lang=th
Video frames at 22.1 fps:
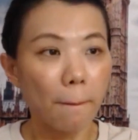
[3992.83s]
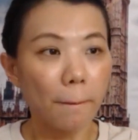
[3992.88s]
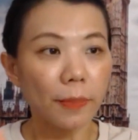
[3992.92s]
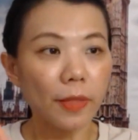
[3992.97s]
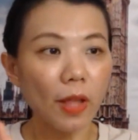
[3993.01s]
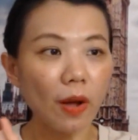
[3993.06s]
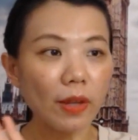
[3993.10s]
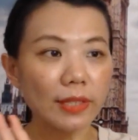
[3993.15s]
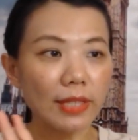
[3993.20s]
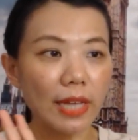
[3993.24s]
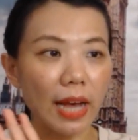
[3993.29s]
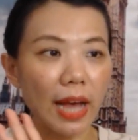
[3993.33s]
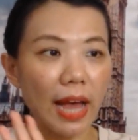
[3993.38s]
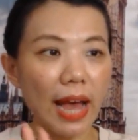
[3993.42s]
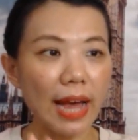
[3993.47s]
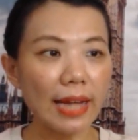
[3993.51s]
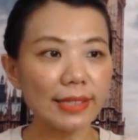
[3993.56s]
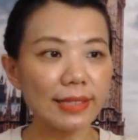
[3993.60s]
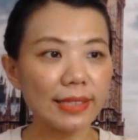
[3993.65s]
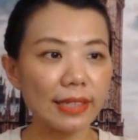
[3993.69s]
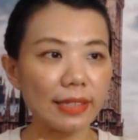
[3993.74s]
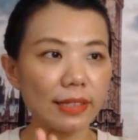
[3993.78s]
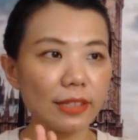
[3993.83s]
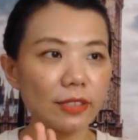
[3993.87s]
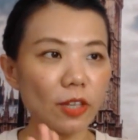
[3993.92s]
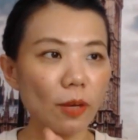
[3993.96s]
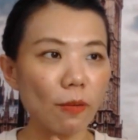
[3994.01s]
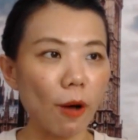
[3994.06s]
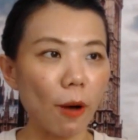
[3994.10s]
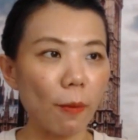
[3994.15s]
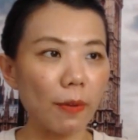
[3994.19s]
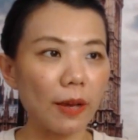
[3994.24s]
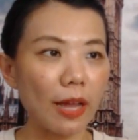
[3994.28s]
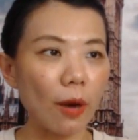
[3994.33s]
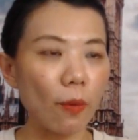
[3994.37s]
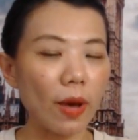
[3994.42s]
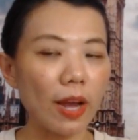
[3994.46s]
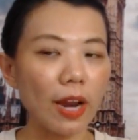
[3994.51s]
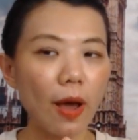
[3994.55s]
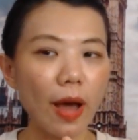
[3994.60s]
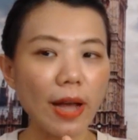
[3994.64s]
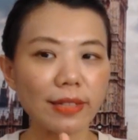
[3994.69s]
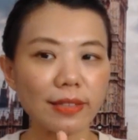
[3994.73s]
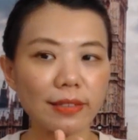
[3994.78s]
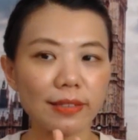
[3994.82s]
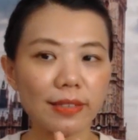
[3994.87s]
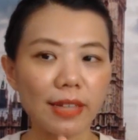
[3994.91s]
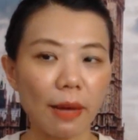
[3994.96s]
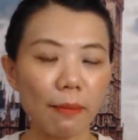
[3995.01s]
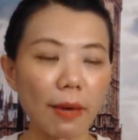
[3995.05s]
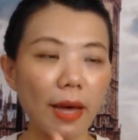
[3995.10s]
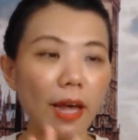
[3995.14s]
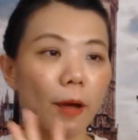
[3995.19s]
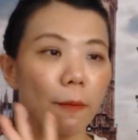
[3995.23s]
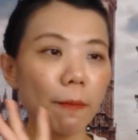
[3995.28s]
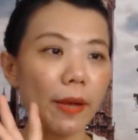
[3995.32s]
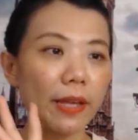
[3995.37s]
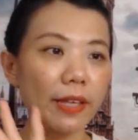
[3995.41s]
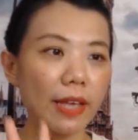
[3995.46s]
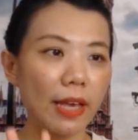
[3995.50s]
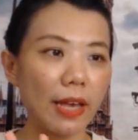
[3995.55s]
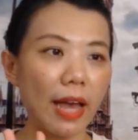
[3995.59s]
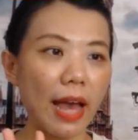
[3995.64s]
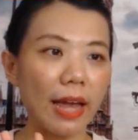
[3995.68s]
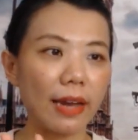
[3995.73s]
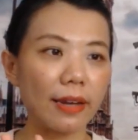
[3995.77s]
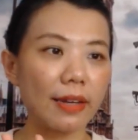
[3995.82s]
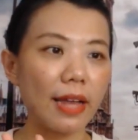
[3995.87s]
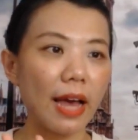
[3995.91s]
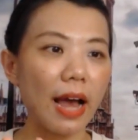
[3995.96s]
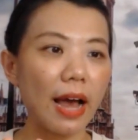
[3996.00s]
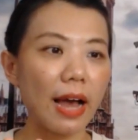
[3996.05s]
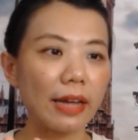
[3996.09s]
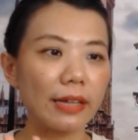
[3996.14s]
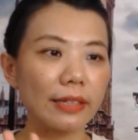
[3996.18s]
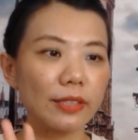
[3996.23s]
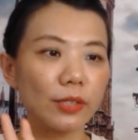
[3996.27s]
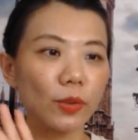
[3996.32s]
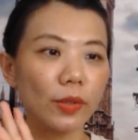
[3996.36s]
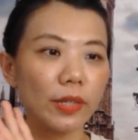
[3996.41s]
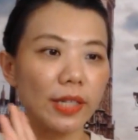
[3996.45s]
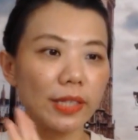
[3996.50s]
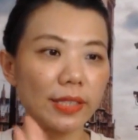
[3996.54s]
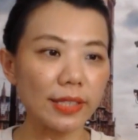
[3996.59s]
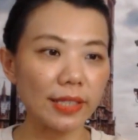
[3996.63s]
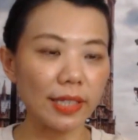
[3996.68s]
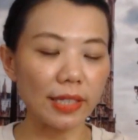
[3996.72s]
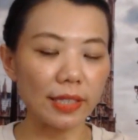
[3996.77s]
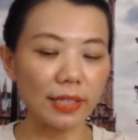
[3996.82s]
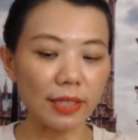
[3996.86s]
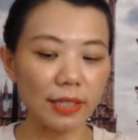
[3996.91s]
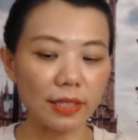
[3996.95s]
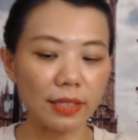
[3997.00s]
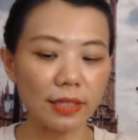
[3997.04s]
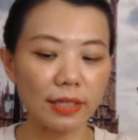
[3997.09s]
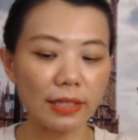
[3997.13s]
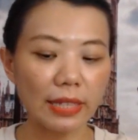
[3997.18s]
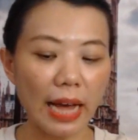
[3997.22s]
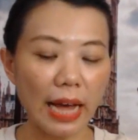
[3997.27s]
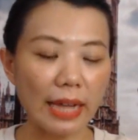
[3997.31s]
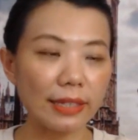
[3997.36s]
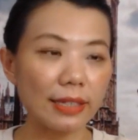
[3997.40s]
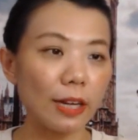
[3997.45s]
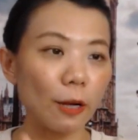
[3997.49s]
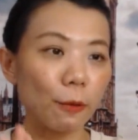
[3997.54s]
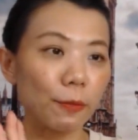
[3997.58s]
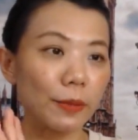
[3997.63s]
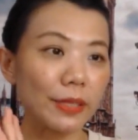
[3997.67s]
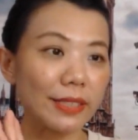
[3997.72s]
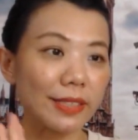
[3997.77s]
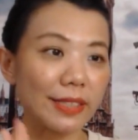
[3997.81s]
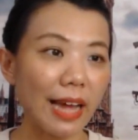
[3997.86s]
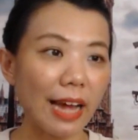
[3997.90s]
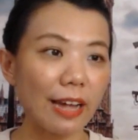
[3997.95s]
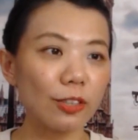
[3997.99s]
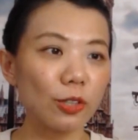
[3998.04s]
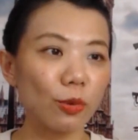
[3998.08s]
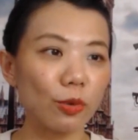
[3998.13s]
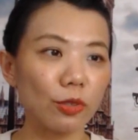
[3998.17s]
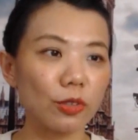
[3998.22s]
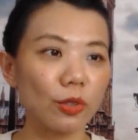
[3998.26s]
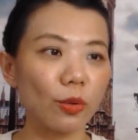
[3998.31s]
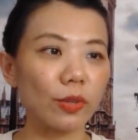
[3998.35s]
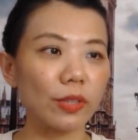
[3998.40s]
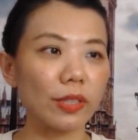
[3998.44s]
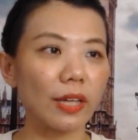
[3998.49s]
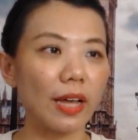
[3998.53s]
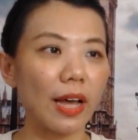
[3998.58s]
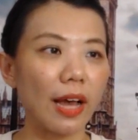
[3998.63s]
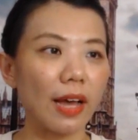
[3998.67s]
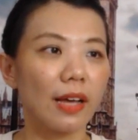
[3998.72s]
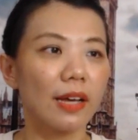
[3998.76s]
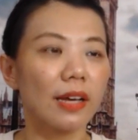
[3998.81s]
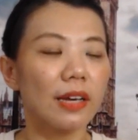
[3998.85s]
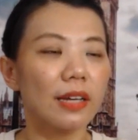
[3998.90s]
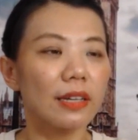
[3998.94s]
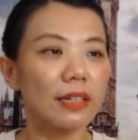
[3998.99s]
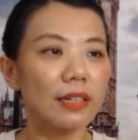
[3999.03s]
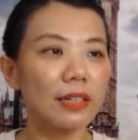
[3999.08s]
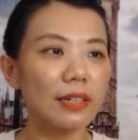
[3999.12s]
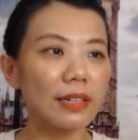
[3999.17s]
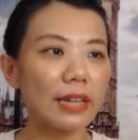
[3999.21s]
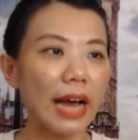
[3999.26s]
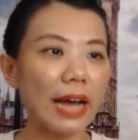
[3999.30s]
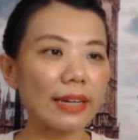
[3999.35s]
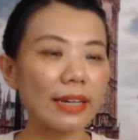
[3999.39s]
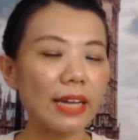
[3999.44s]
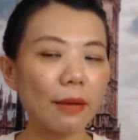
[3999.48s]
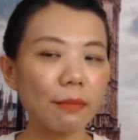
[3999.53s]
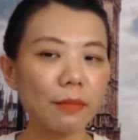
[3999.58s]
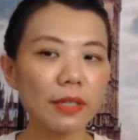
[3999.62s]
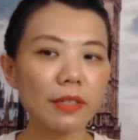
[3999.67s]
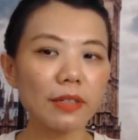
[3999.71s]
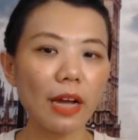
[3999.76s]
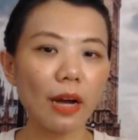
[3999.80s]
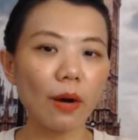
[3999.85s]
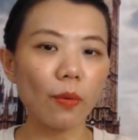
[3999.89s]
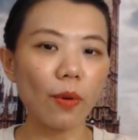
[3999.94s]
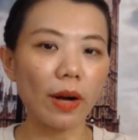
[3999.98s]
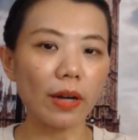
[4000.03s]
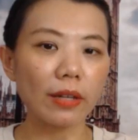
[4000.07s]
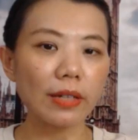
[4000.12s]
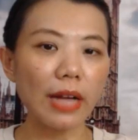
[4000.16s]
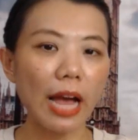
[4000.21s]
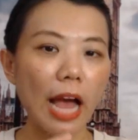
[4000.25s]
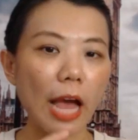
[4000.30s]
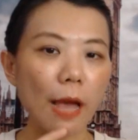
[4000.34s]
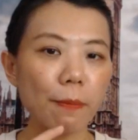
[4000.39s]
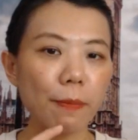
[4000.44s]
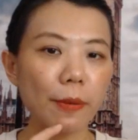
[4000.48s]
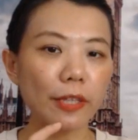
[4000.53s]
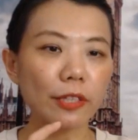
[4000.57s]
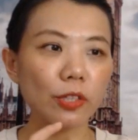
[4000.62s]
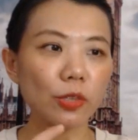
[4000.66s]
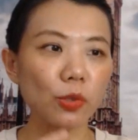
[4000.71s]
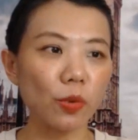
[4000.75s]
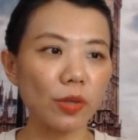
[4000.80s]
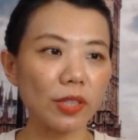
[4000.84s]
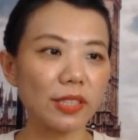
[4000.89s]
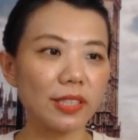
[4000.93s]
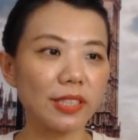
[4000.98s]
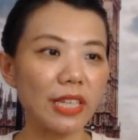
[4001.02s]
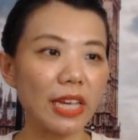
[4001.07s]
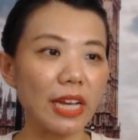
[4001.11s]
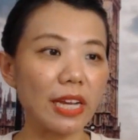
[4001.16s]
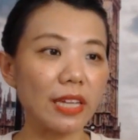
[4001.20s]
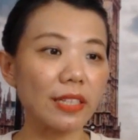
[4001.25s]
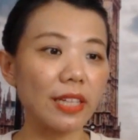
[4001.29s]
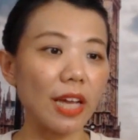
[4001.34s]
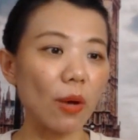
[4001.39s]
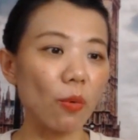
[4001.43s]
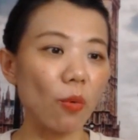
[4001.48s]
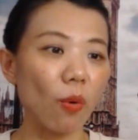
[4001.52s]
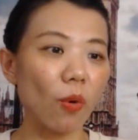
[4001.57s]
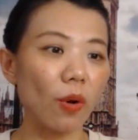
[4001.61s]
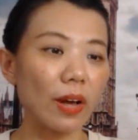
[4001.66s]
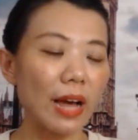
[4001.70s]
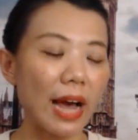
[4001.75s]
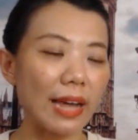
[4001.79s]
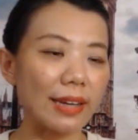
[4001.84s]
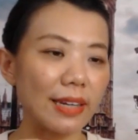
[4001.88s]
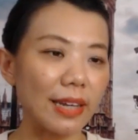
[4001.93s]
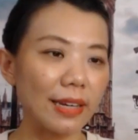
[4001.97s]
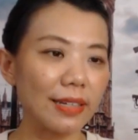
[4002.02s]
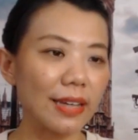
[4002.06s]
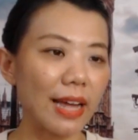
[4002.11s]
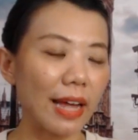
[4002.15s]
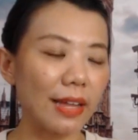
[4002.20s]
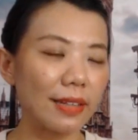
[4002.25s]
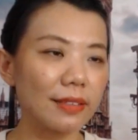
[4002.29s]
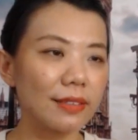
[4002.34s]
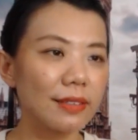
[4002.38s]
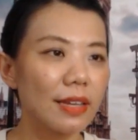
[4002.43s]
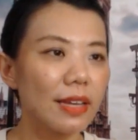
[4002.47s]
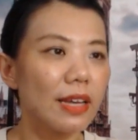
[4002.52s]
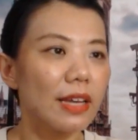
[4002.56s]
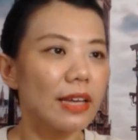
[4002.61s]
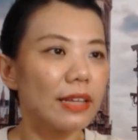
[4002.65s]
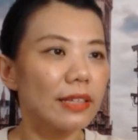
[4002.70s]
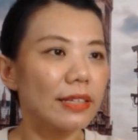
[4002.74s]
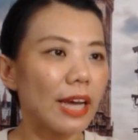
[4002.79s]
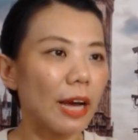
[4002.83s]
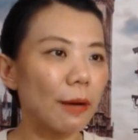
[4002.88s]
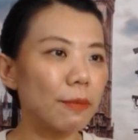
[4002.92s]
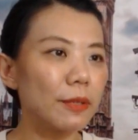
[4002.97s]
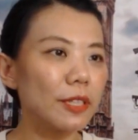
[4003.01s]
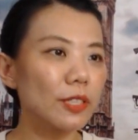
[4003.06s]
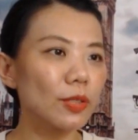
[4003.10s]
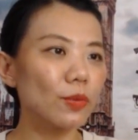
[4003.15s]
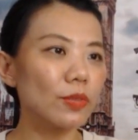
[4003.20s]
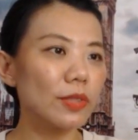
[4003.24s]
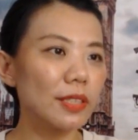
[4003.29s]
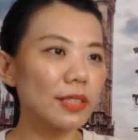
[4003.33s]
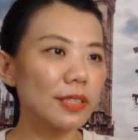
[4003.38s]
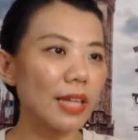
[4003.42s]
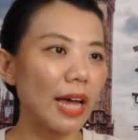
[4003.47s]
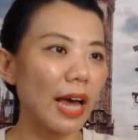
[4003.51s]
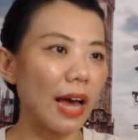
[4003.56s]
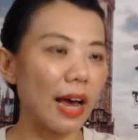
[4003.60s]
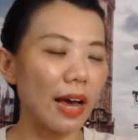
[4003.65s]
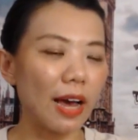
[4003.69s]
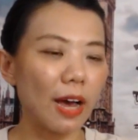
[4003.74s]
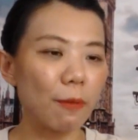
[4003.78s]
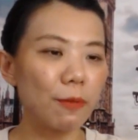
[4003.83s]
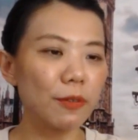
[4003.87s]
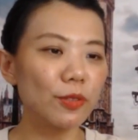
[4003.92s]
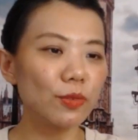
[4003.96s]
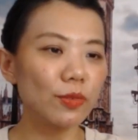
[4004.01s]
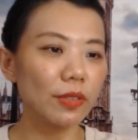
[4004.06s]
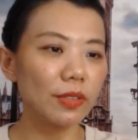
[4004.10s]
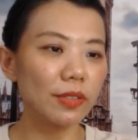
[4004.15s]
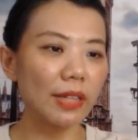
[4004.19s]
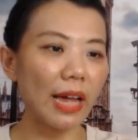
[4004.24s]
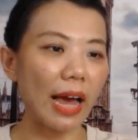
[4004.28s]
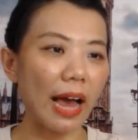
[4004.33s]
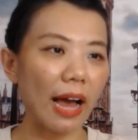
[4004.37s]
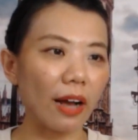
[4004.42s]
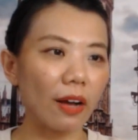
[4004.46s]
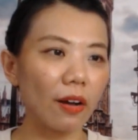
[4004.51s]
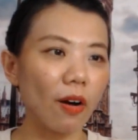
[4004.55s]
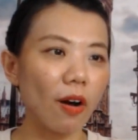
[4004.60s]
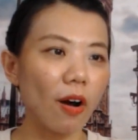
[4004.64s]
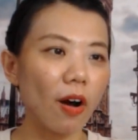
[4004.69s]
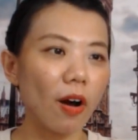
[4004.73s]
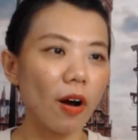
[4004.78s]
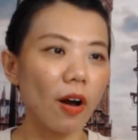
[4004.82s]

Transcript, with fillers: นอกจากห้าสิ่งที่จะบอกไปแล้วว่าเราอาจจะสามารถเอาไปยิงแอดได้ส่วนอีกสิ่งหนึ่งคือการที่เราไปสร้างตัวตนค่ะคือการทำให้เราอ่ะกลายเป็นตัวจริงในวงการนั้นๆอย่างพี่สุนิสาค่ะพี่สุนิสาก็